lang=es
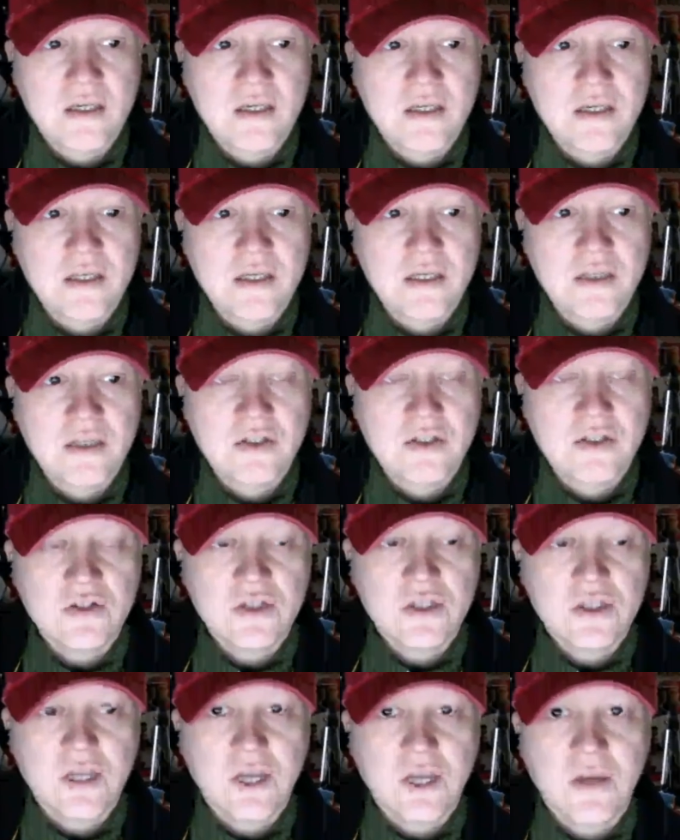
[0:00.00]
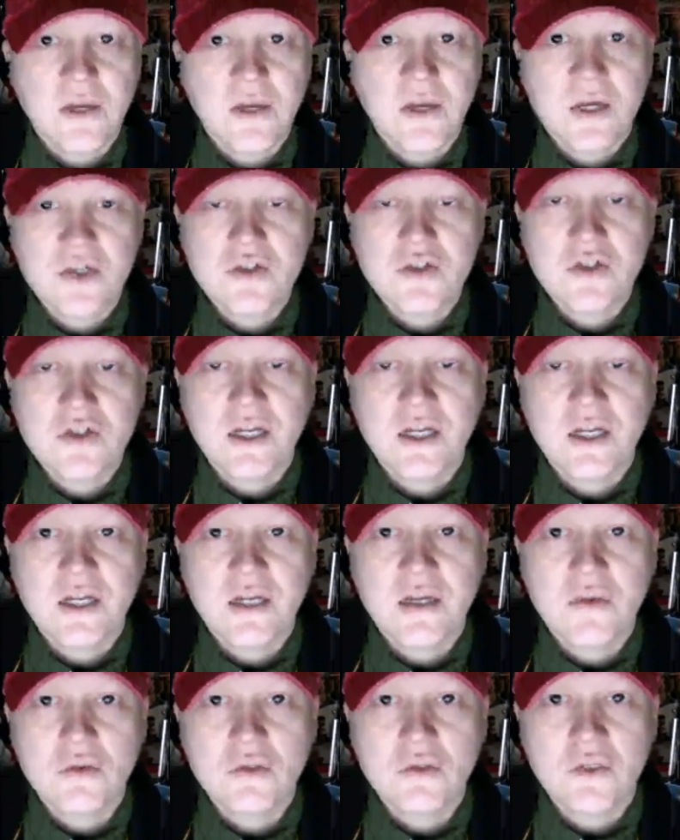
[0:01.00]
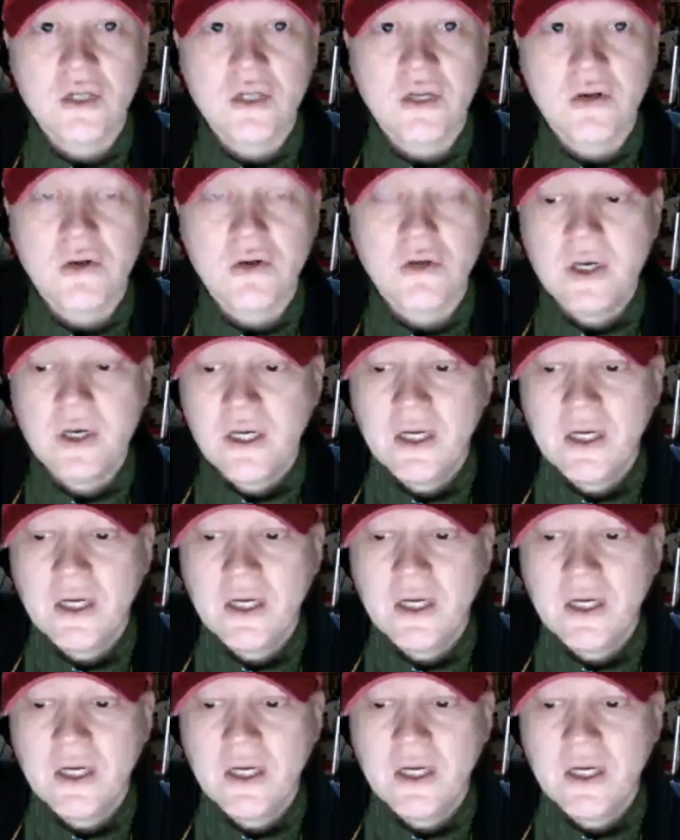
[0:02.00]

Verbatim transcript: sí, eso se te da bien, eso sí que te gusta, ¿no?